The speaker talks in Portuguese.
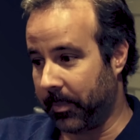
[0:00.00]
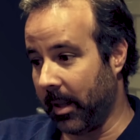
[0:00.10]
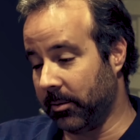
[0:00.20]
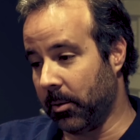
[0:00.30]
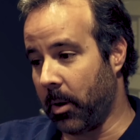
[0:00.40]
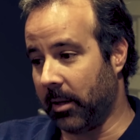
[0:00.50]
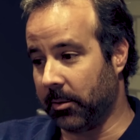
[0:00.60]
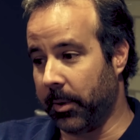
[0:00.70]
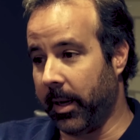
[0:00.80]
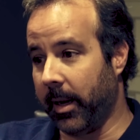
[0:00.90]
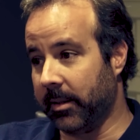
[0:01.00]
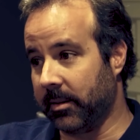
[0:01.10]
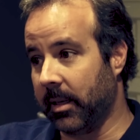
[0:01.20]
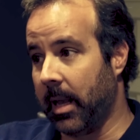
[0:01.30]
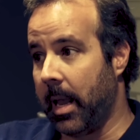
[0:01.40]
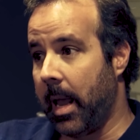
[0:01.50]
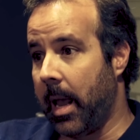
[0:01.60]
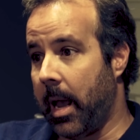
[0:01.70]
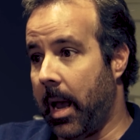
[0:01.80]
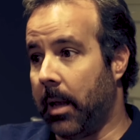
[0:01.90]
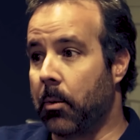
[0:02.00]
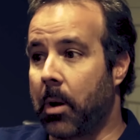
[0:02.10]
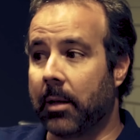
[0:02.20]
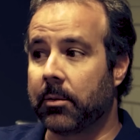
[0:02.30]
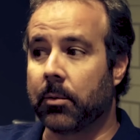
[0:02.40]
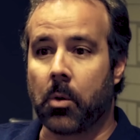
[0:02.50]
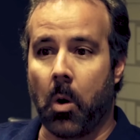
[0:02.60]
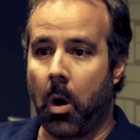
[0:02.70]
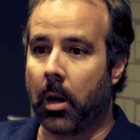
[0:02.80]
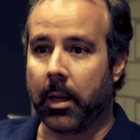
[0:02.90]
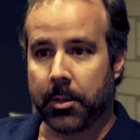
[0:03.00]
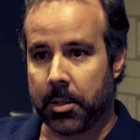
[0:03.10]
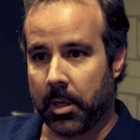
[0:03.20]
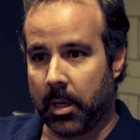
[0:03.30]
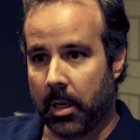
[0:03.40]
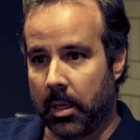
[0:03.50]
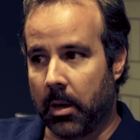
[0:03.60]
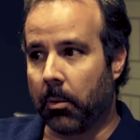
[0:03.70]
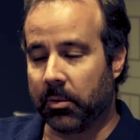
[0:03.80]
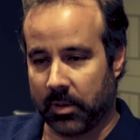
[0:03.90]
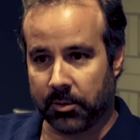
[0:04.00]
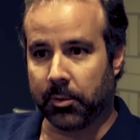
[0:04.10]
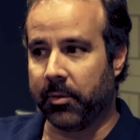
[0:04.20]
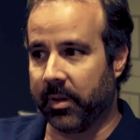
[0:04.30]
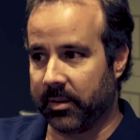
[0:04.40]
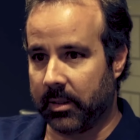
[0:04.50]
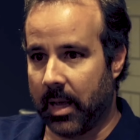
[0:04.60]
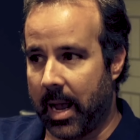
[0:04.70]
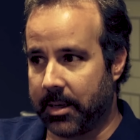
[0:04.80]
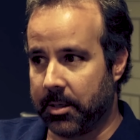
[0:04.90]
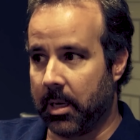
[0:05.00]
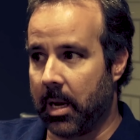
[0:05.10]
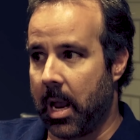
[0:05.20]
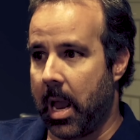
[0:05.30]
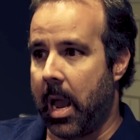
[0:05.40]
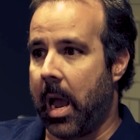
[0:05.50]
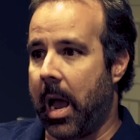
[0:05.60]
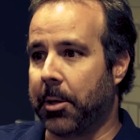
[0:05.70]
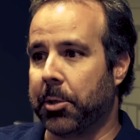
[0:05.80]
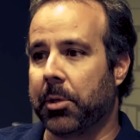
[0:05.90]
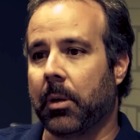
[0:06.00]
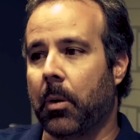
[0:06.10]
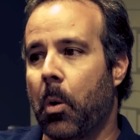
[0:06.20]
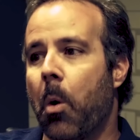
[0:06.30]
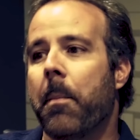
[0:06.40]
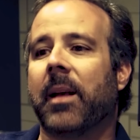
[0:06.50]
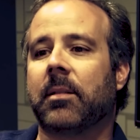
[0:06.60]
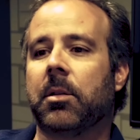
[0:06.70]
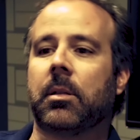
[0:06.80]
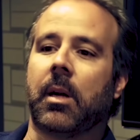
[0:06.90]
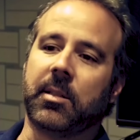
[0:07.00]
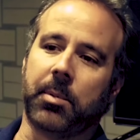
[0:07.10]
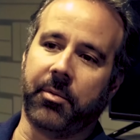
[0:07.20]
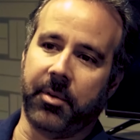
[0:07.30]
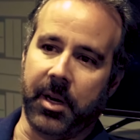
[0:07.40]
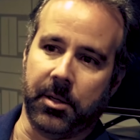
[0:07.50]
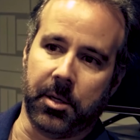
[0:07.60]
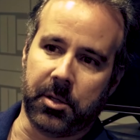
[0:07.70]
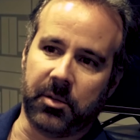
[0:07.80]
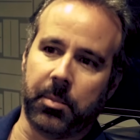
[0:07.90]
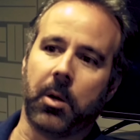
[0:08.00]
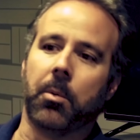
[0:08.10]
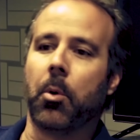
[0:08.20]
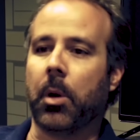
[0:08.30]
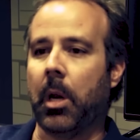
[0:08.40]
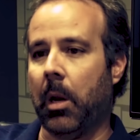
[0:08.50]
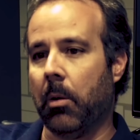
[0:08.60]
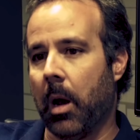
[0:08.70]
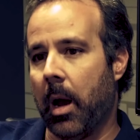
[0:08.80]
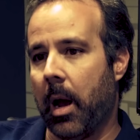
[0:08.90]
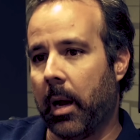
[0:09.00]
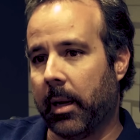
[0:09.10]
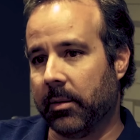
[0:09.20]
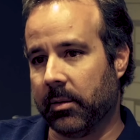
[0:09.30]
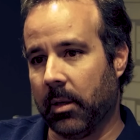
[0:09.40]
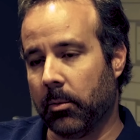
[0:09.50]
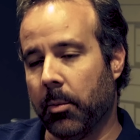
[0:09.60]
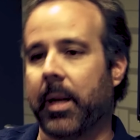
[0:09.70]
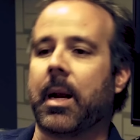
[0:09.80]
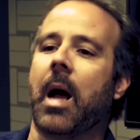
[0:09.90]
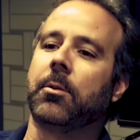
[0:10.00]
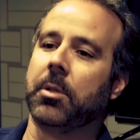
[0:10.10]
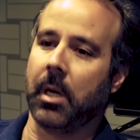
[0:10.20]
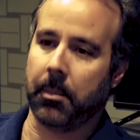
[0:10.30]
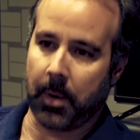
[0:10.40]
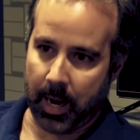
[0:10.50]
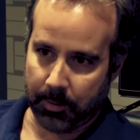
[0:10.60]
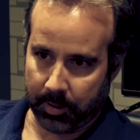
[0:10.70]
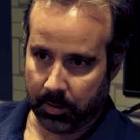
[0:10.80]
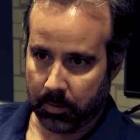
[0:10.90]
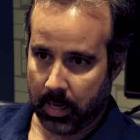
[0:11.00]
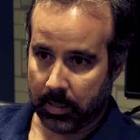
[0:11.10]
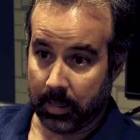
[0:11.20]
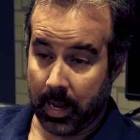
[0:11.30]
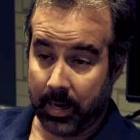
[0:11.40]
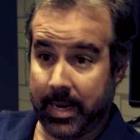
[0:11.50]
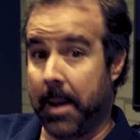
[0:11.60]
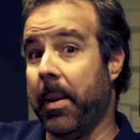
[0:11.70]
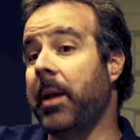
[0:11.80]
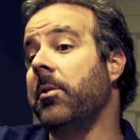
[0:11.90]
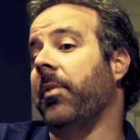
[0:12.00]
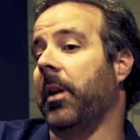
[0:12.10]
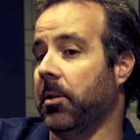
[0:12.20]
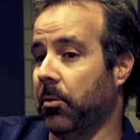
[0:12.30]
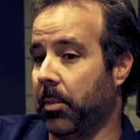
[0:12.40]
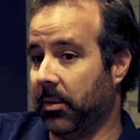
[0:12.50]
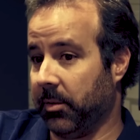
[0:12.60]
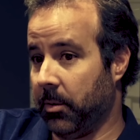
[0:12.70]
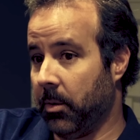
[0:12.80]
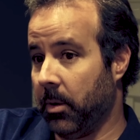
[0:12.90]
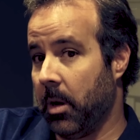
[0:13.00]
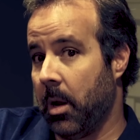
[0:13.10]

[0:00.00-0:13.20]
Isso no caso do inglês. Ah, no caso do college e em alguns casos de universidade, a gente começa de trás para frente. A gente explica um pouquinho a questão do mercado de trabalho aqui no Canadá, que é bem diferente do Brasil.